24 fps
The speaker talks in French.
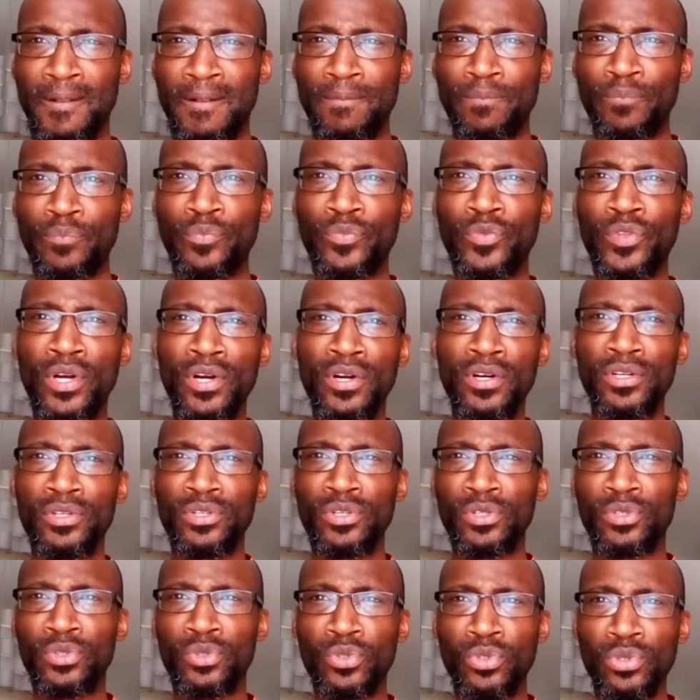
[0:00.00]

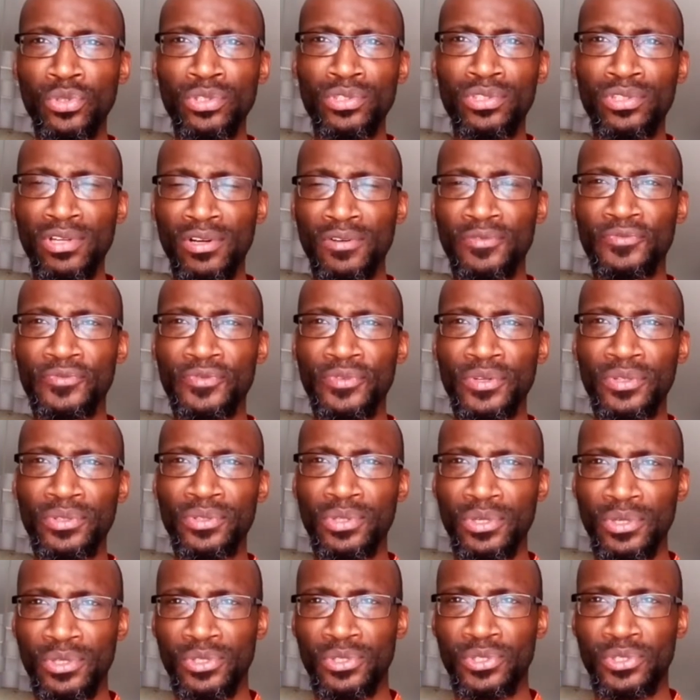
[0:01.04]
Donc tout enfant
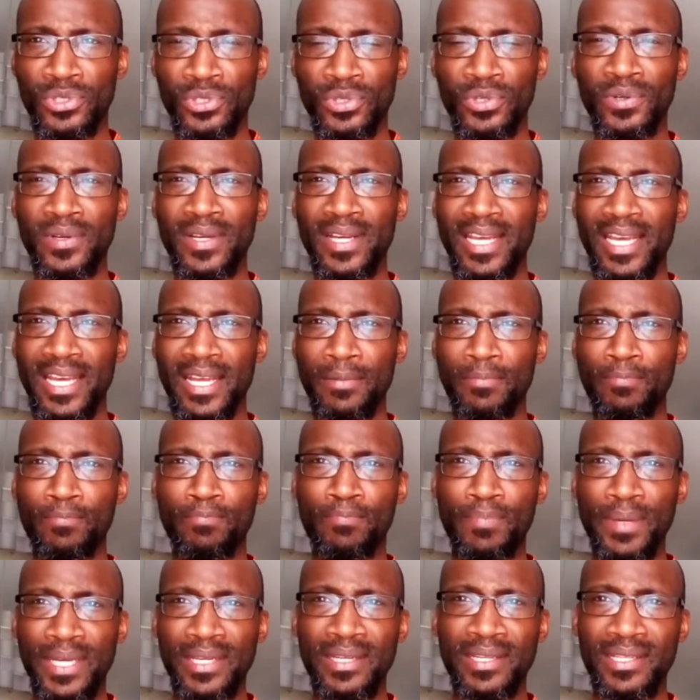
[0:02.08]
de Dieu est
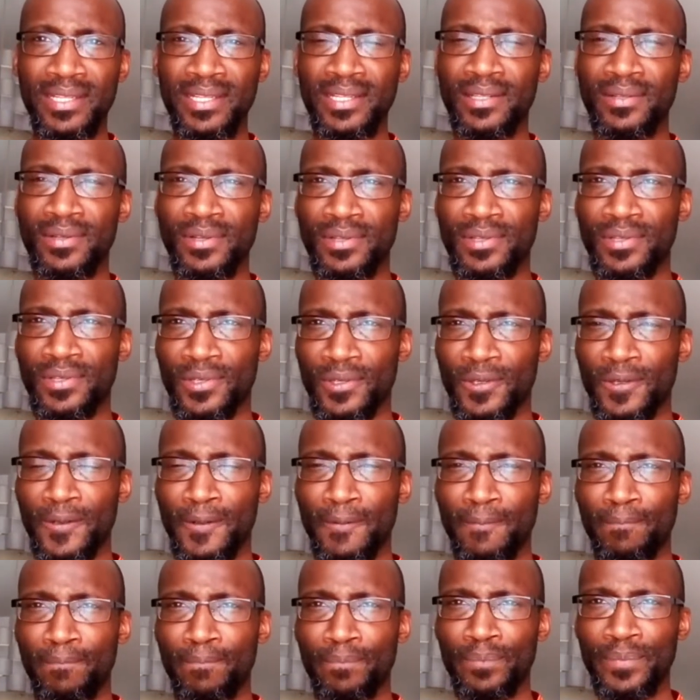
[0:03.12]
béni de
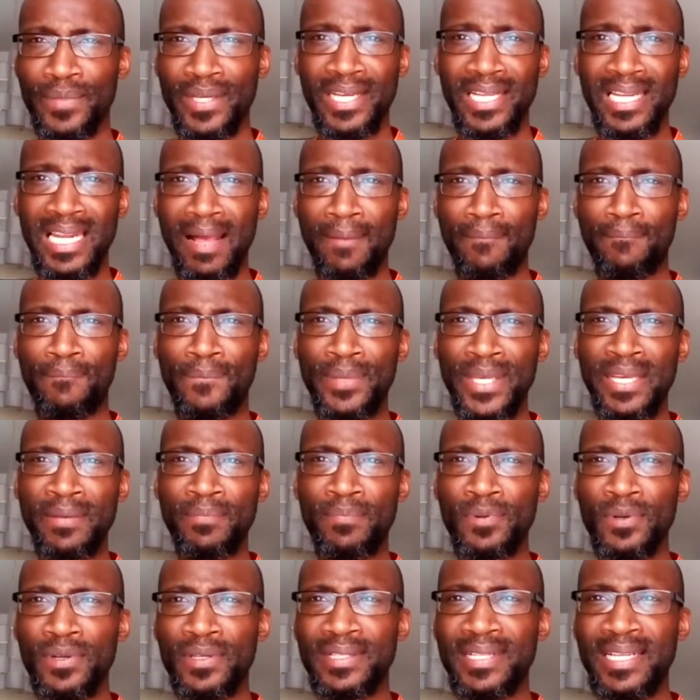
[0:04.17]
Dieu. Et la
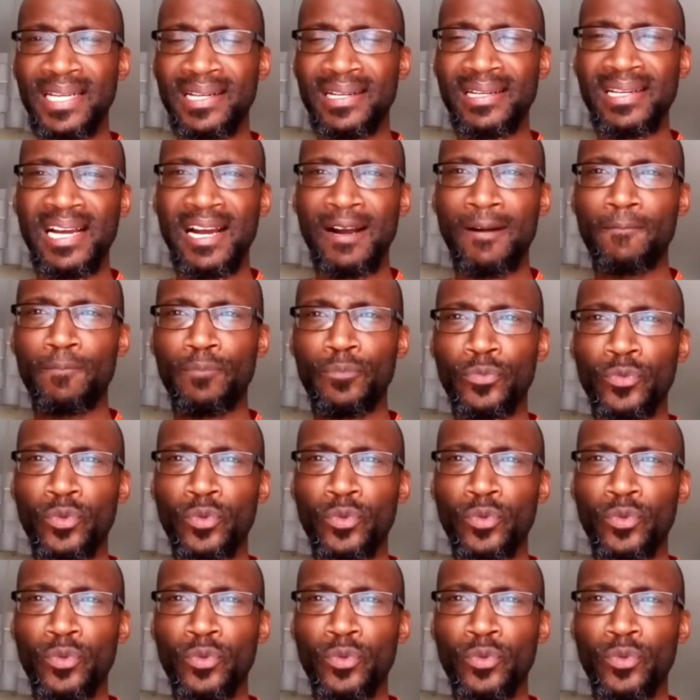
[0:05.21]
Bible déclare